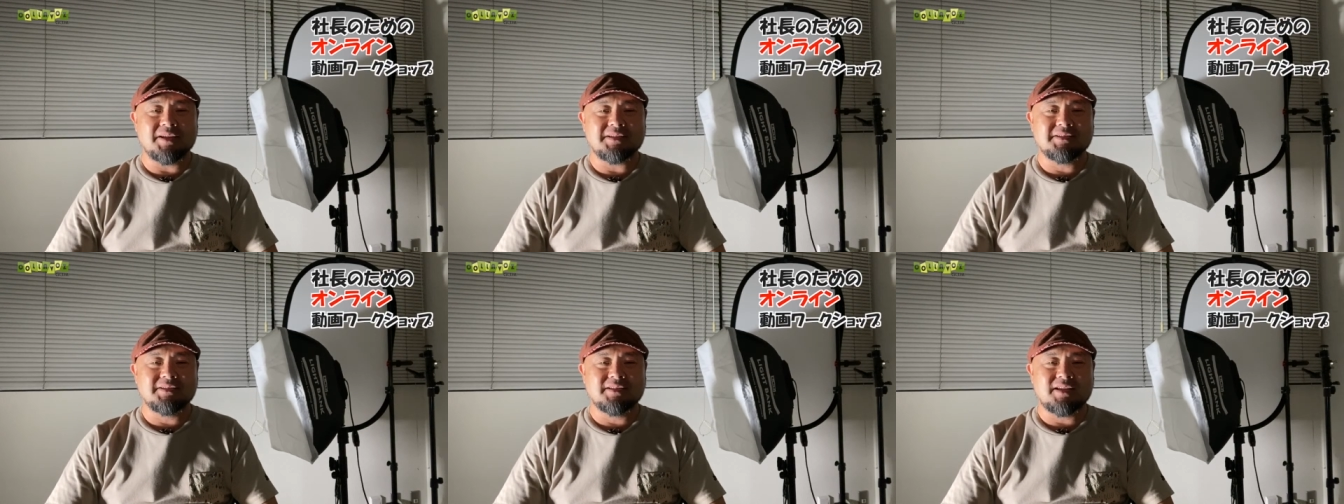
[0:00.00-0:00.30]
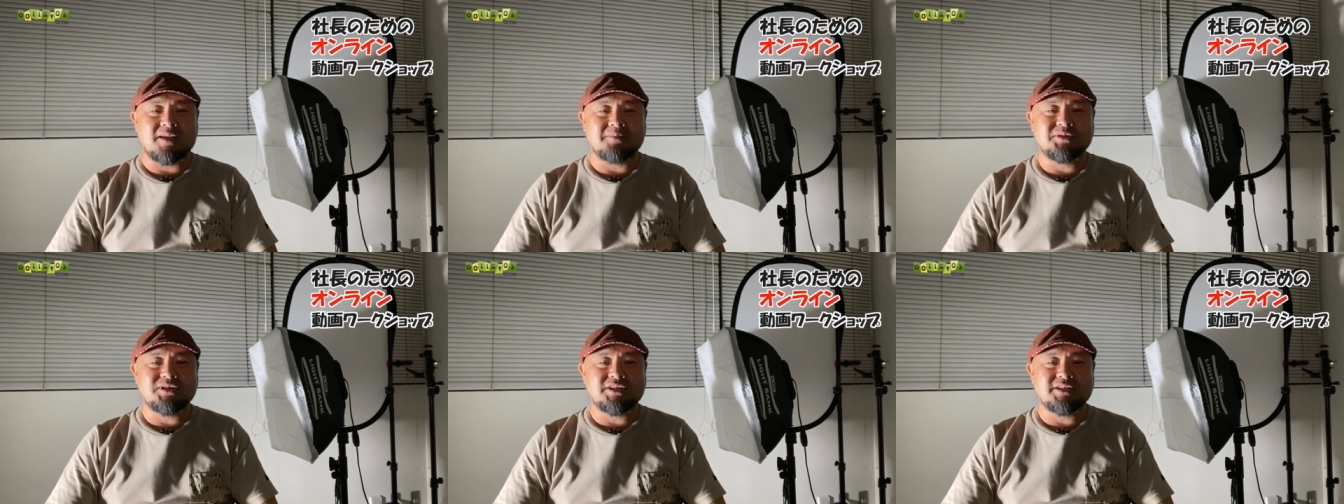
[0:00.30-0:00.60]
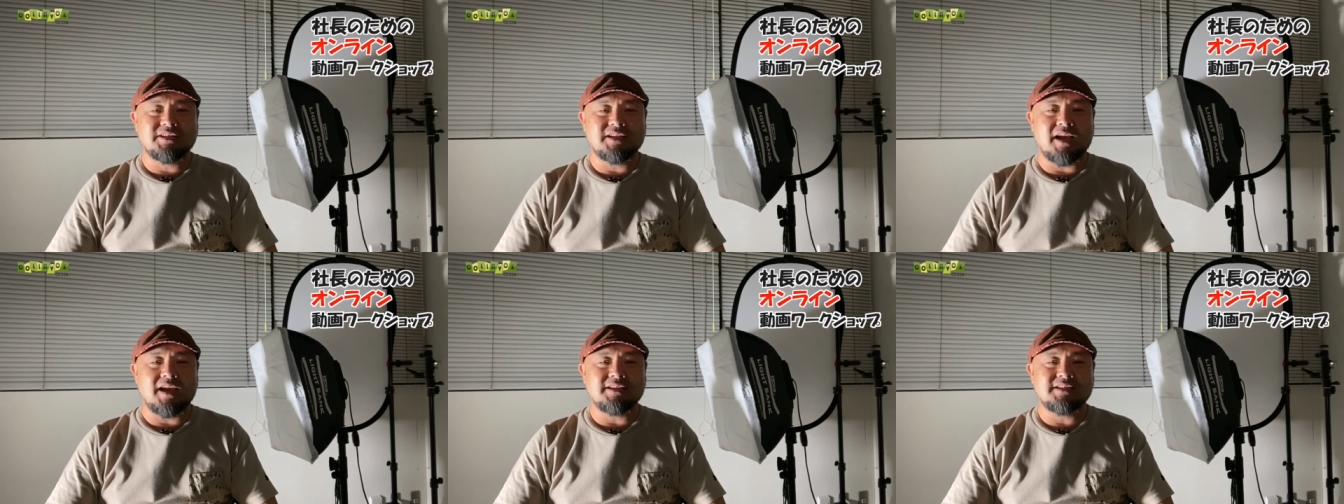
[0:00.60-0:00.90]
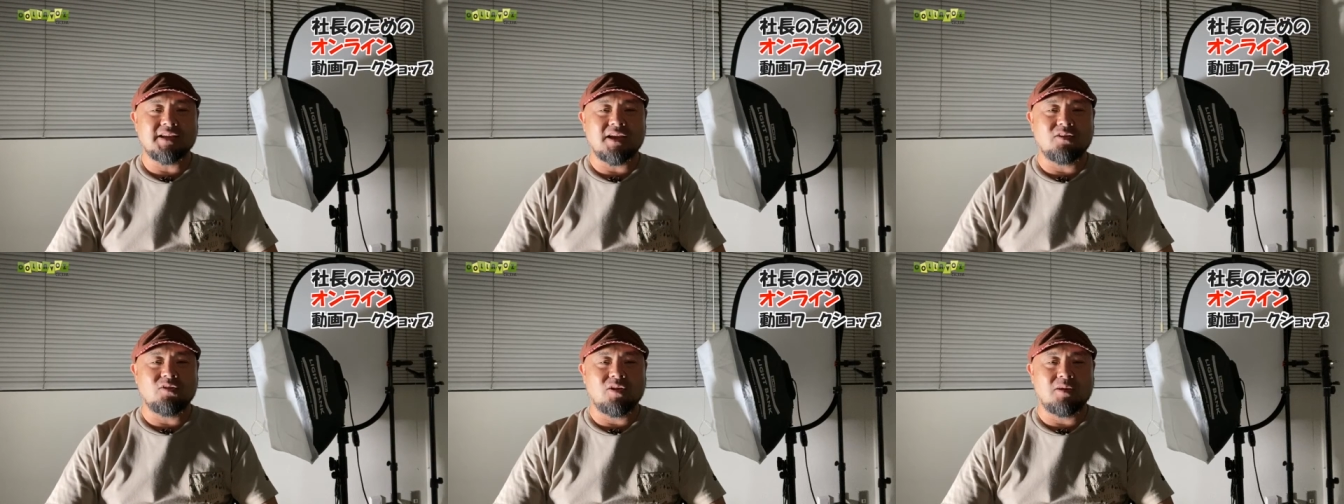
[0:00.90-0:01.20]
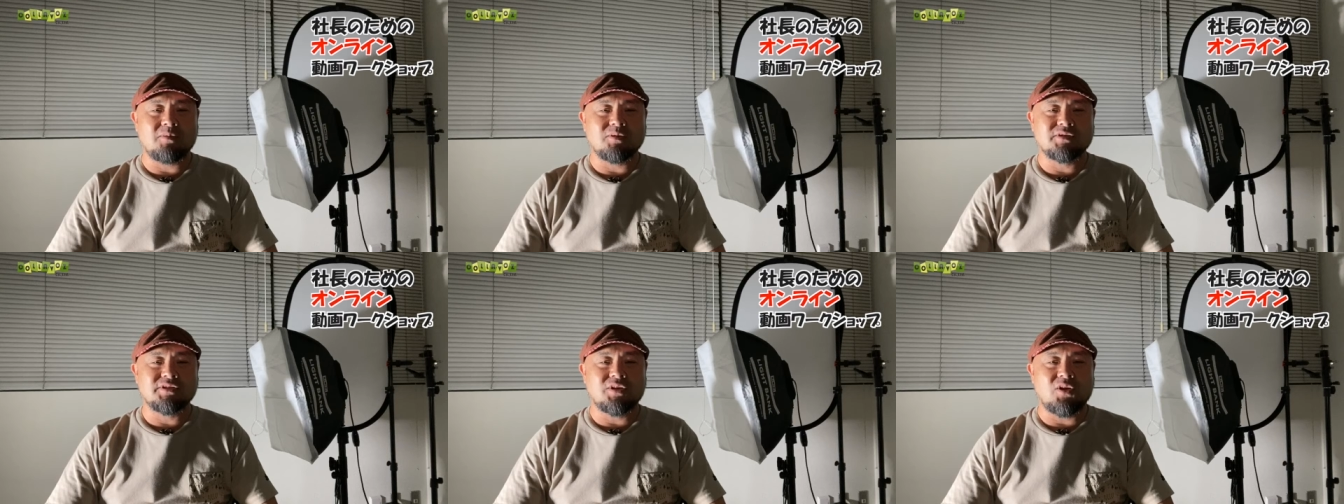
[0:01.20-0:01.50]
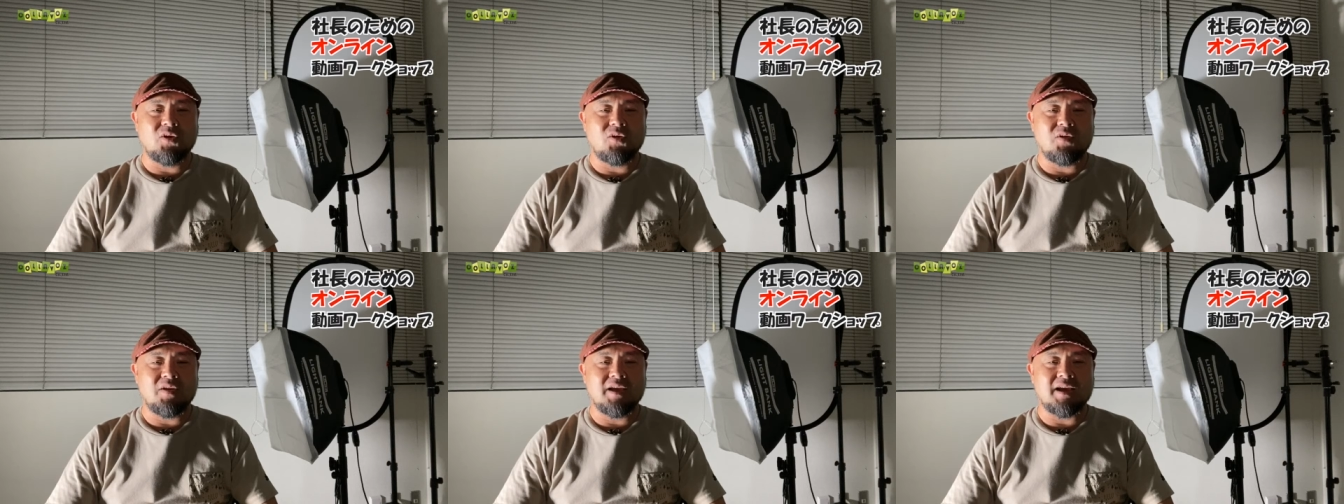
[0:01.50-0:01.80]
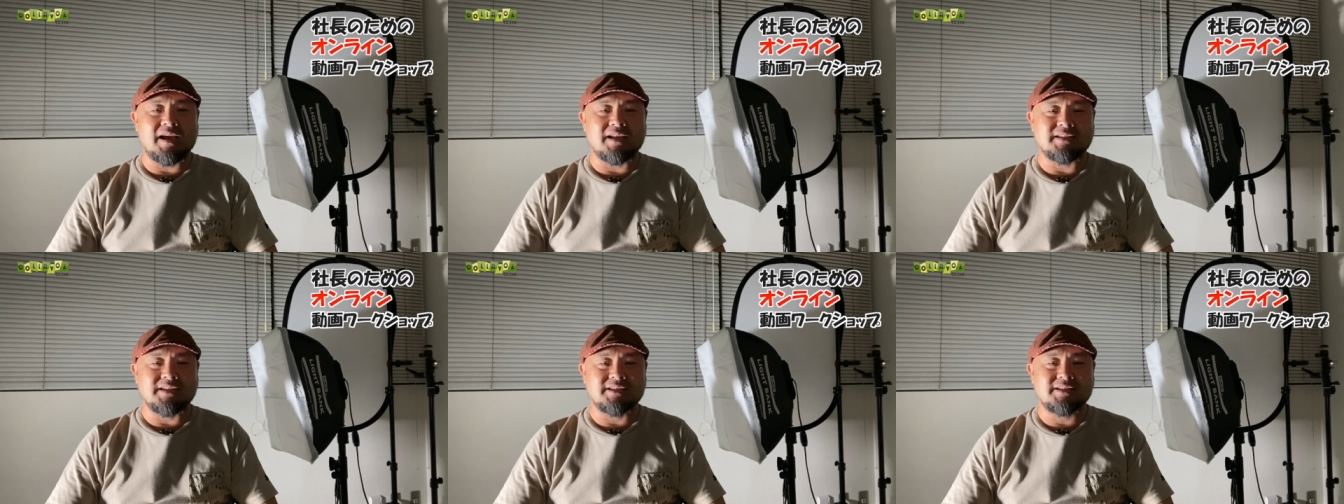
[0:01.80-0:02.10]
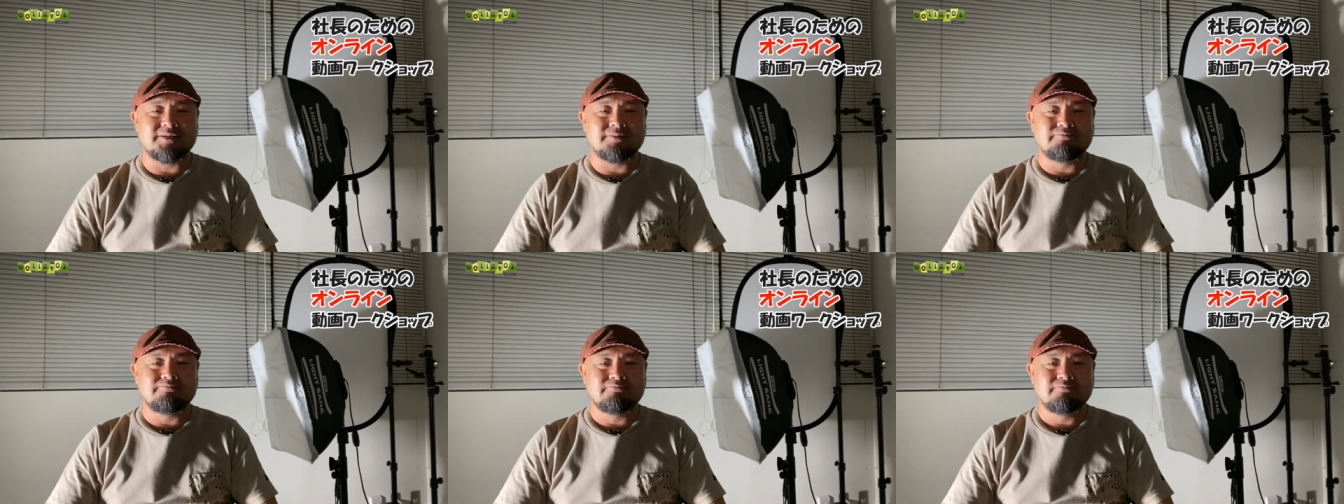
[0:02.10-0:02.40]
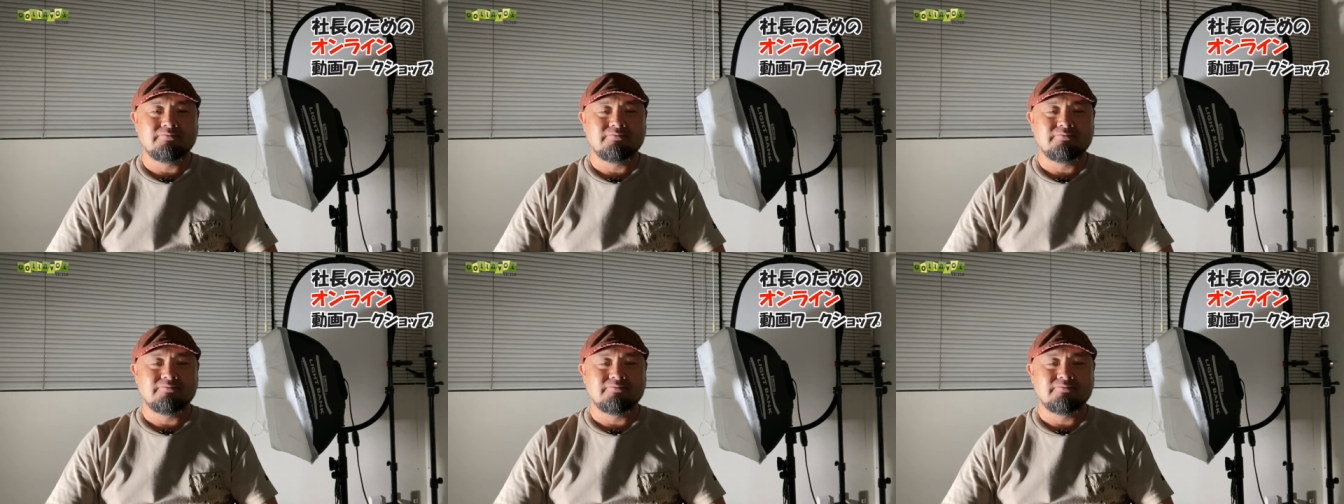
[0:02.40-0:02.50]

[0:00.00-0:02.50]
ます株式会社コラボズの江川です。